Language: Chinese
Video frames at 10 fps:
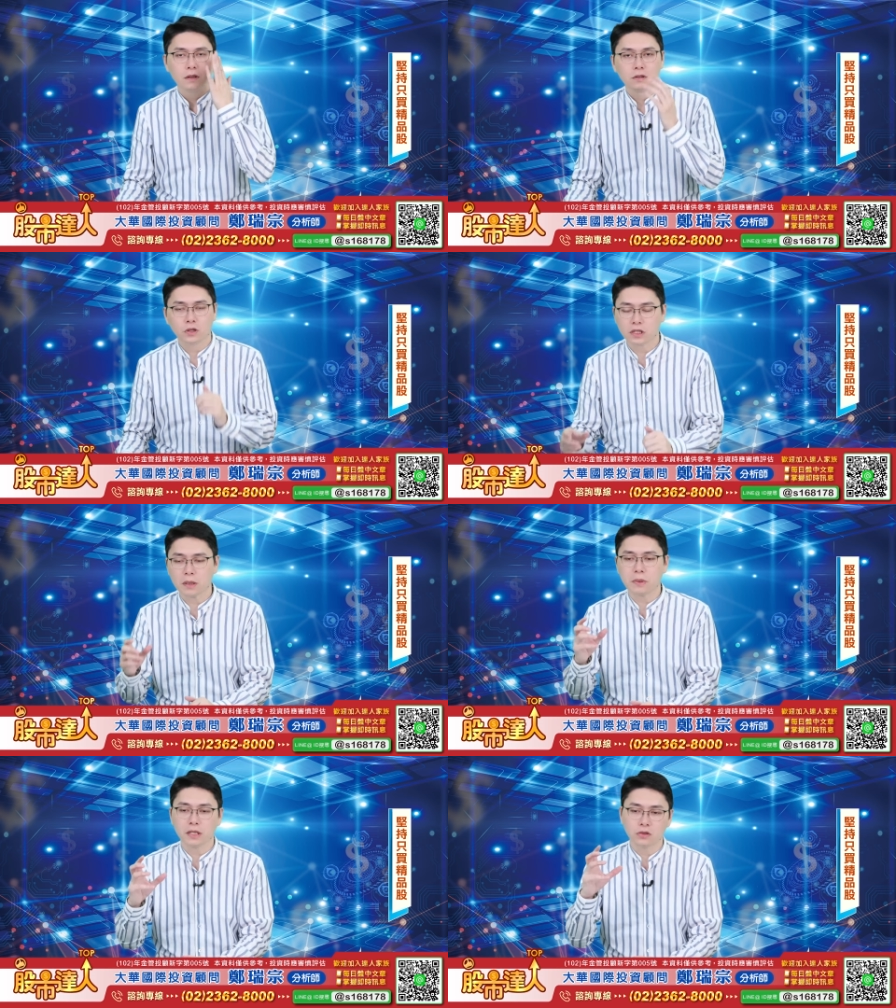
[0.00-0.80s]
所以
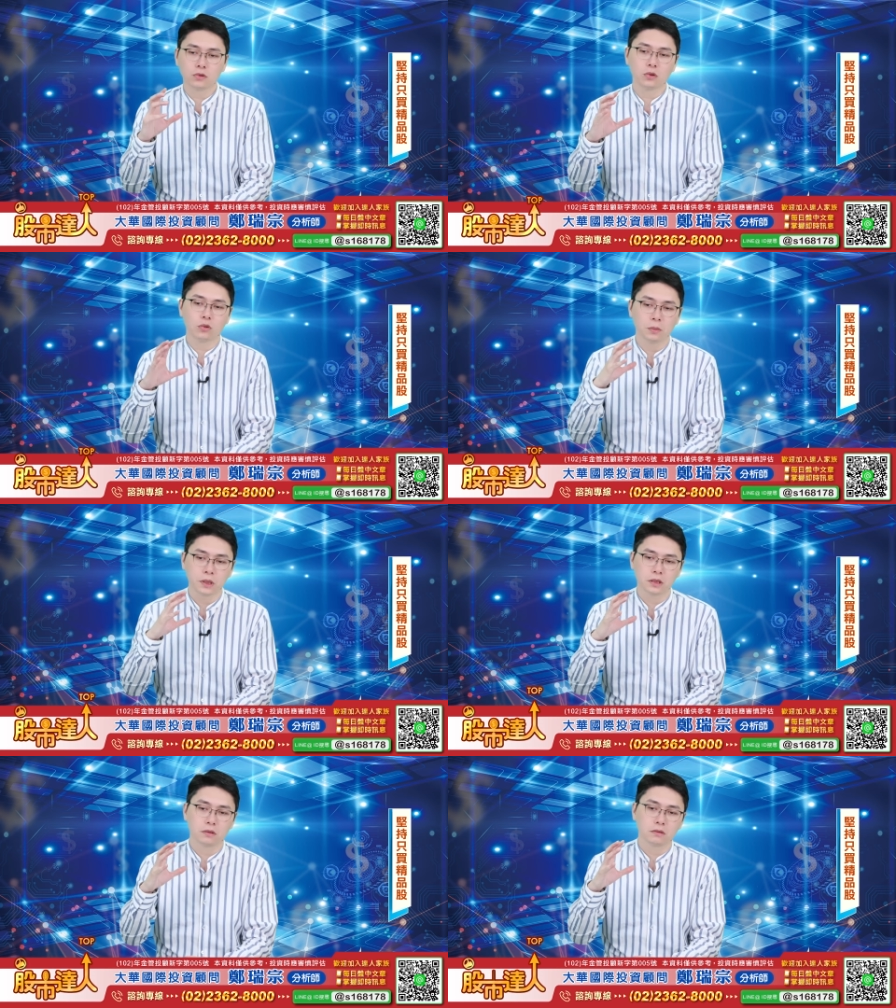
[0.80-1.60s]
这边就是说，我
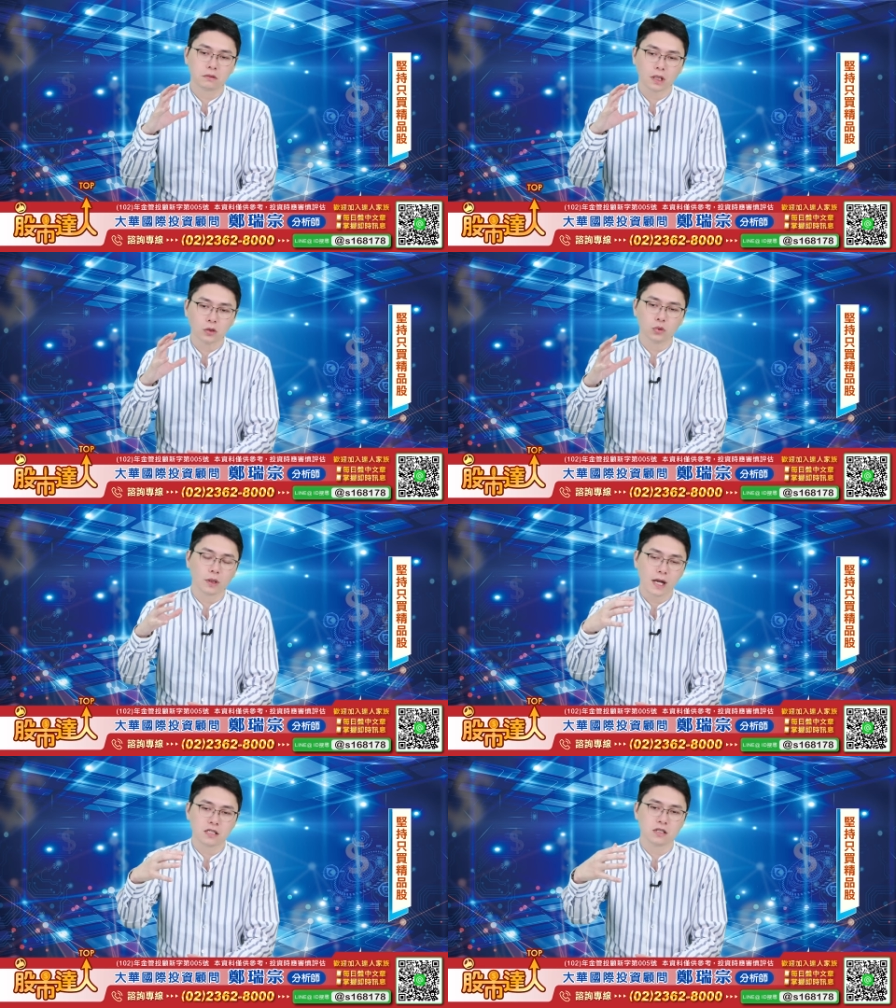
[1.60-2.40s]
们操作
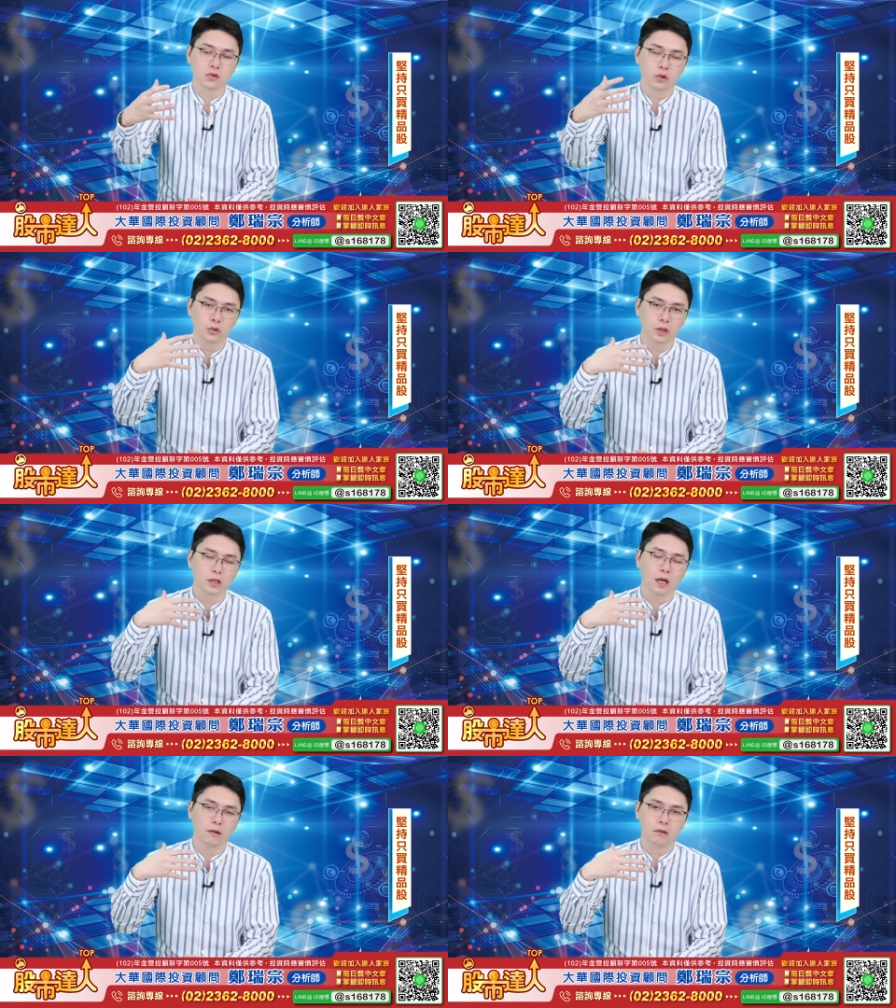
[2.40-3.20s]
开始回归
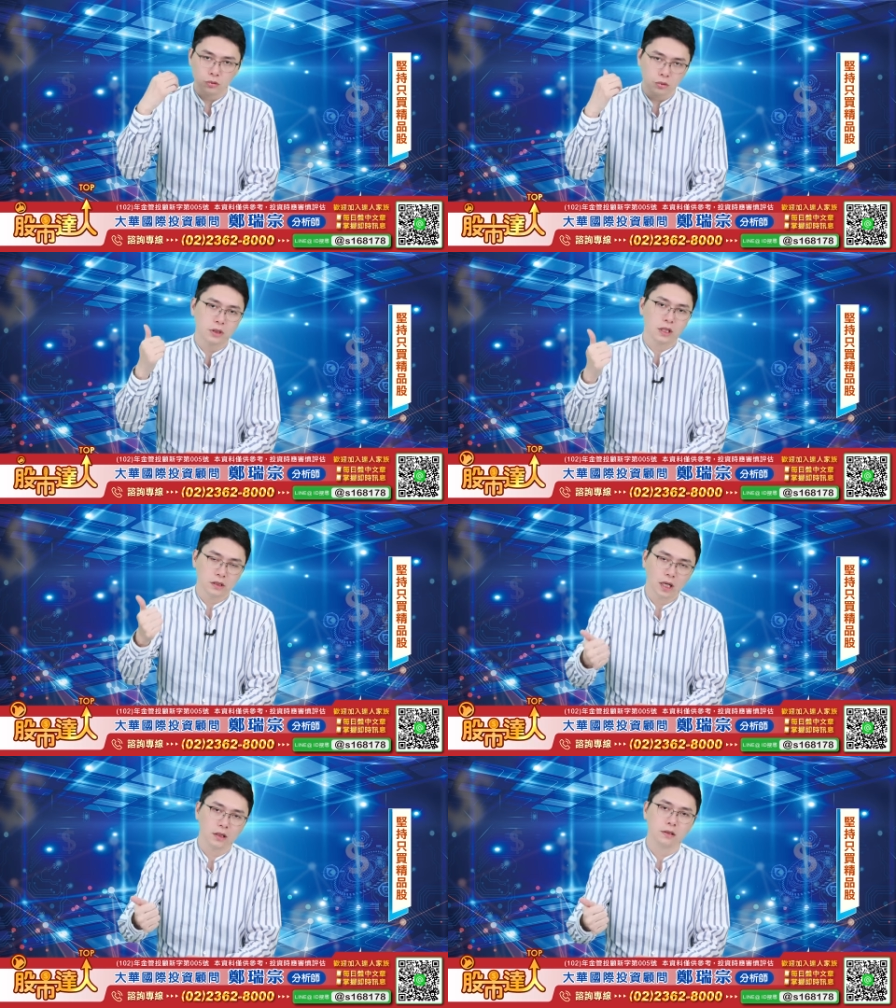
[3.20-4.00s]
到数字很
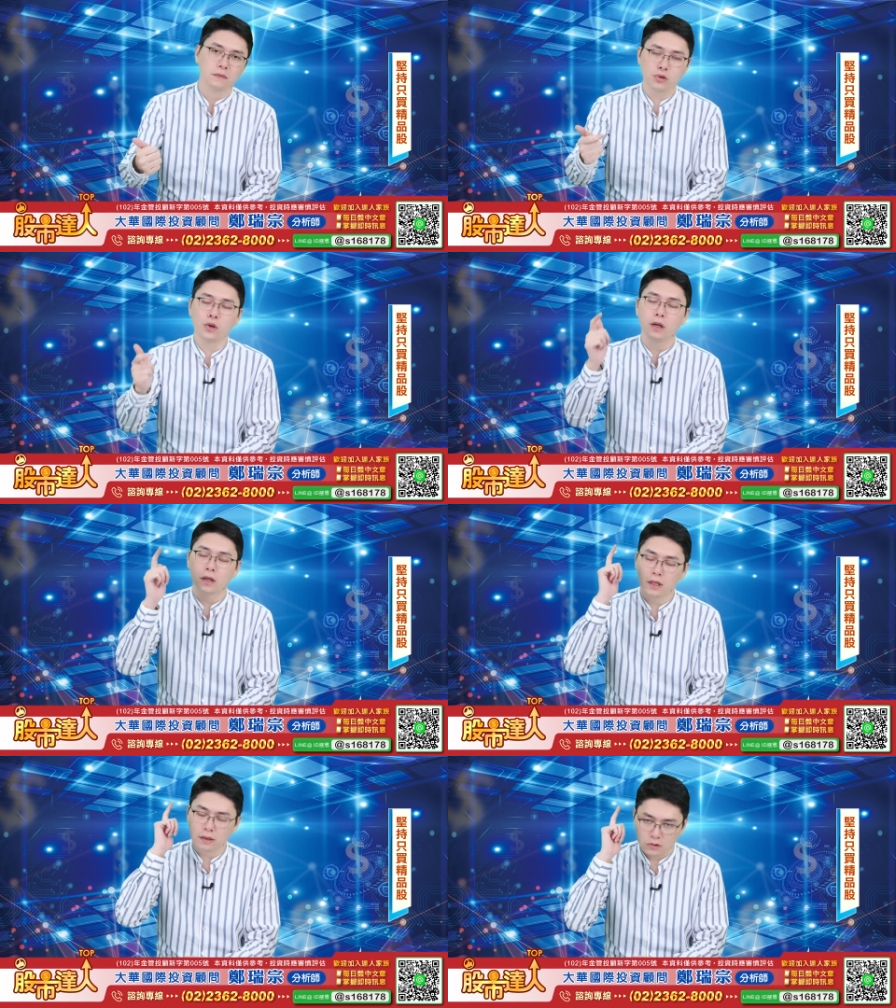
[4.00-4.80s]
强的，确
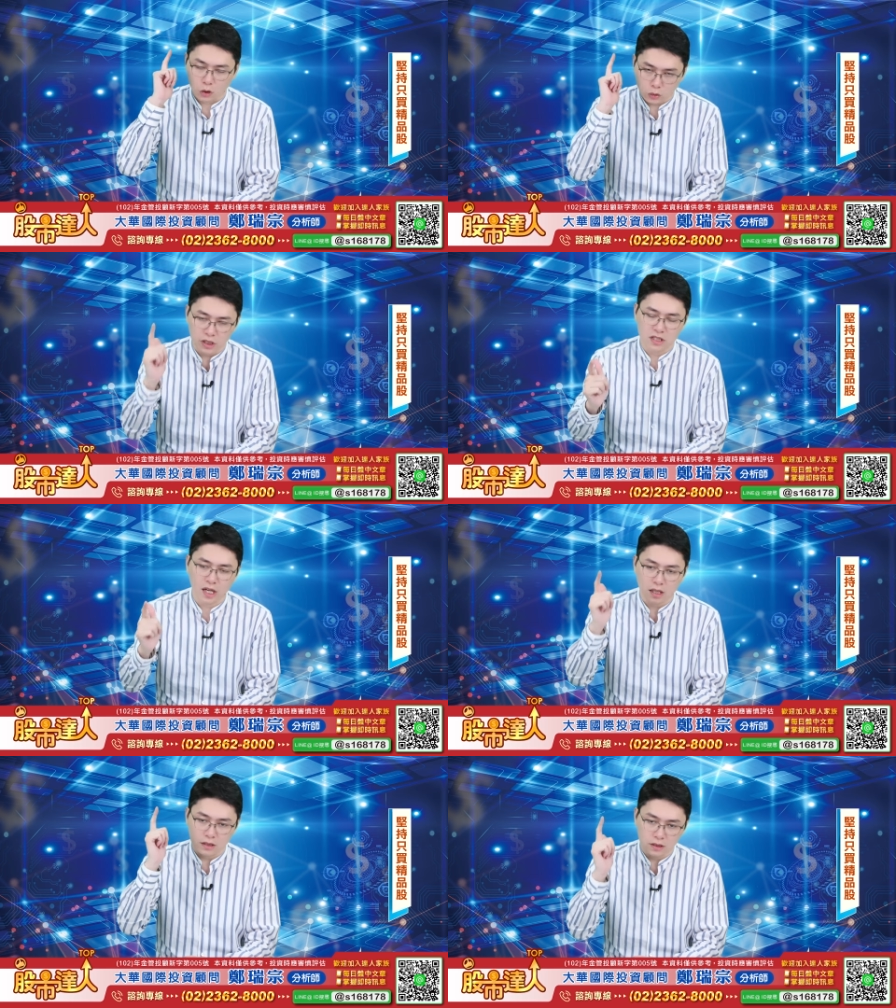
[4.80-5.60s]
认有订
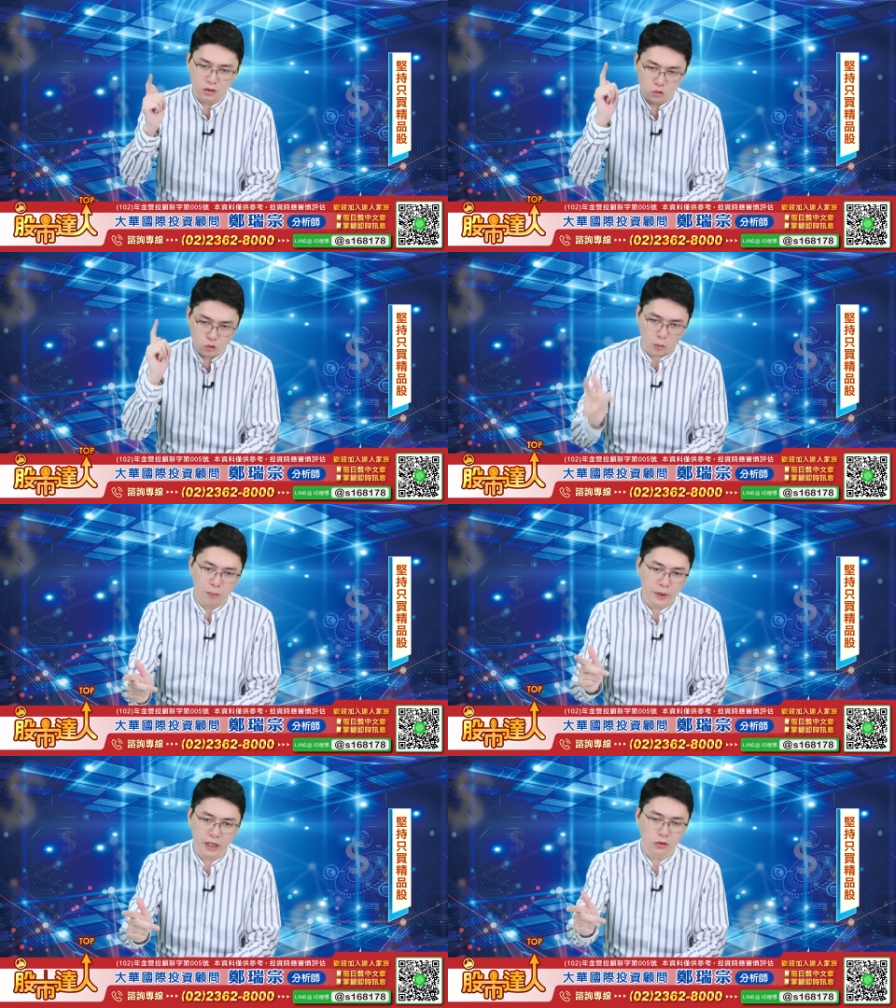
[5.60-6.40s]
单，而且准
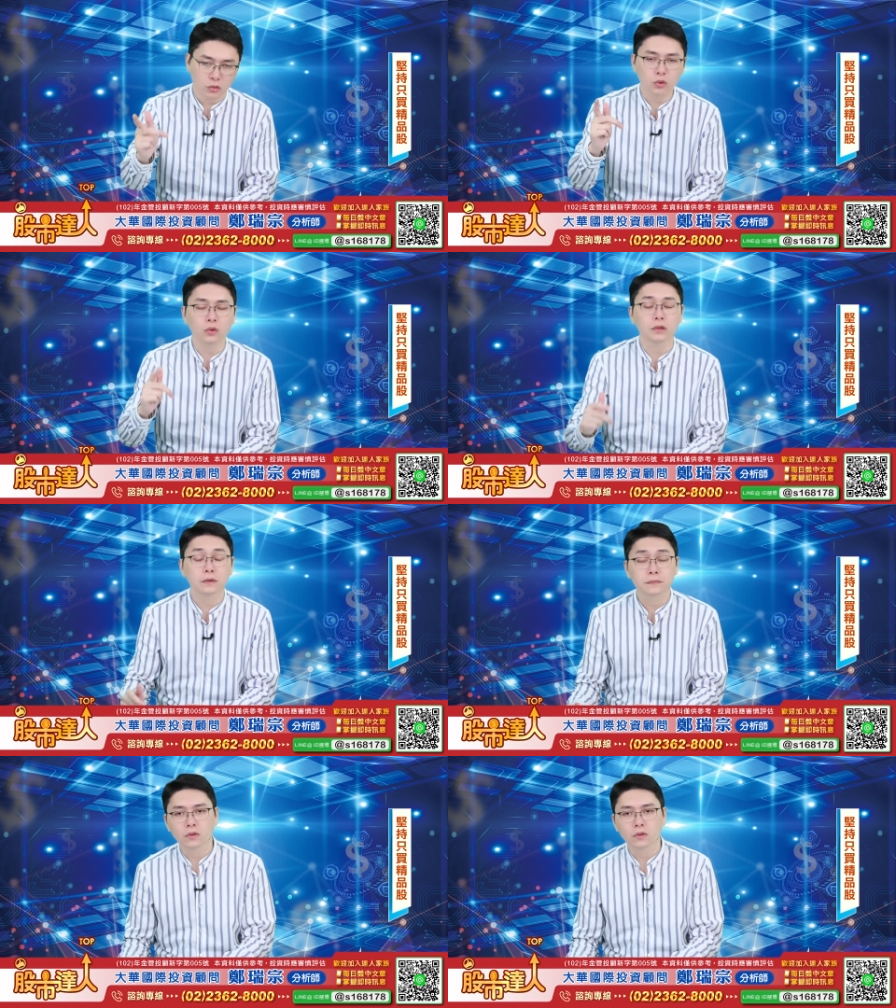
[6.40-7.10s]
备要出货的。